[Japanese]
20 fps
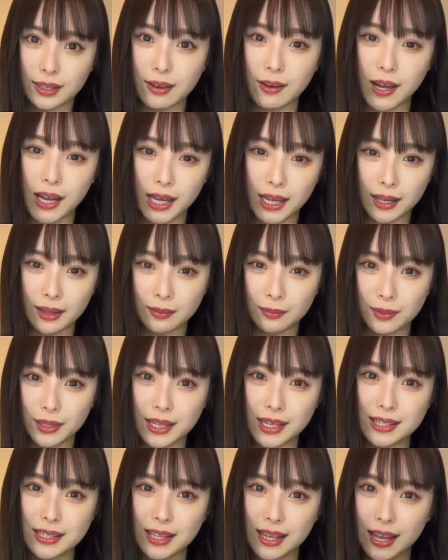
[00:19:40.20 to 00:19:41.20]
では
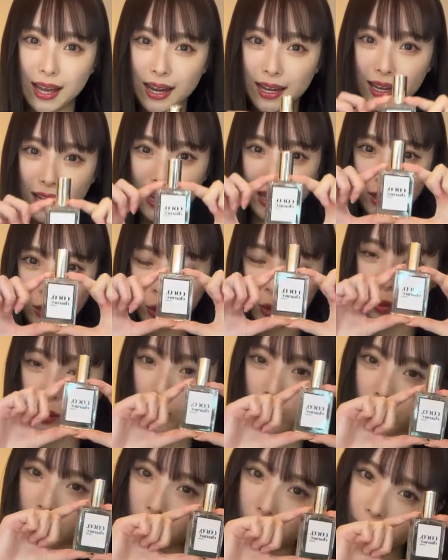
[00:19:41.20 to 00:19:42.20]
皆さんありが
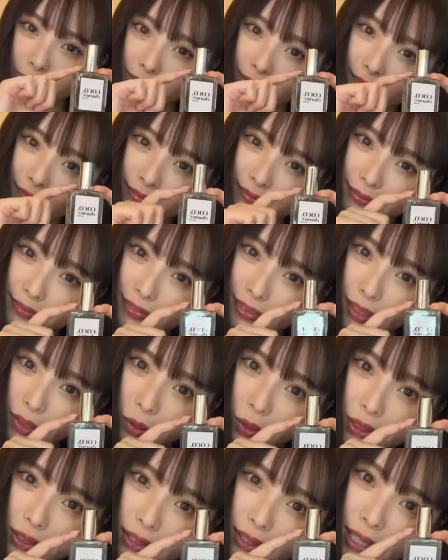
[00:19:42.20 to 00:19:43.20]
とう
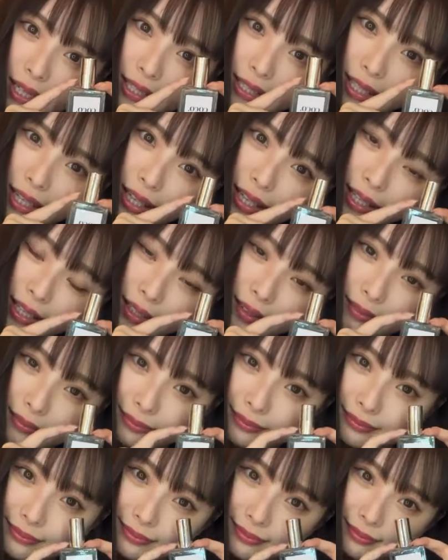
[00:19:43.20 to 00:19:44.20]
こちらぜひ
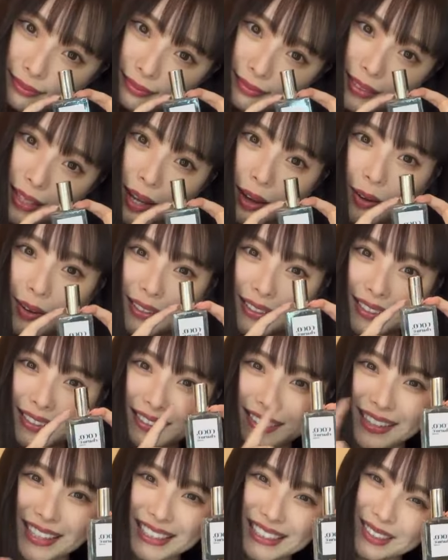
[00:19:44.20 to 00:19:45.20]
お
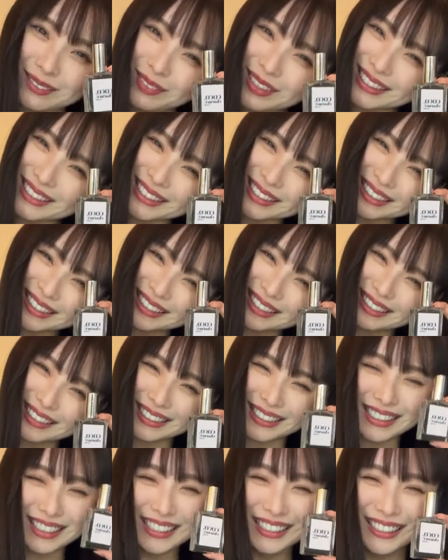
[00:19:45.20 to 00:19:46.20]
揃いしましょう
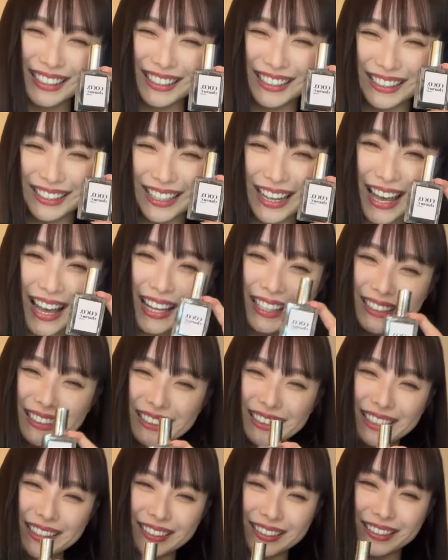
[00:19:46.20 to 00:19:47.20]

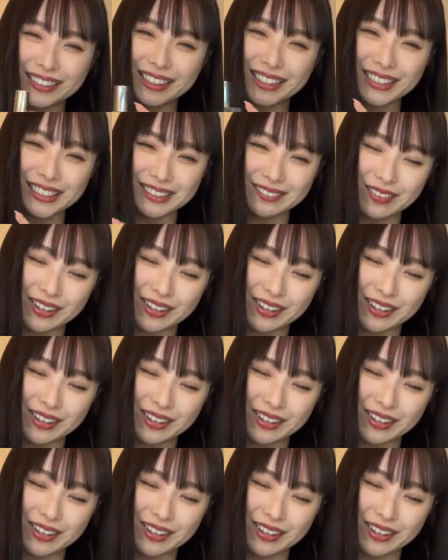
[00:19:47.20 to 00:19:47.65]
16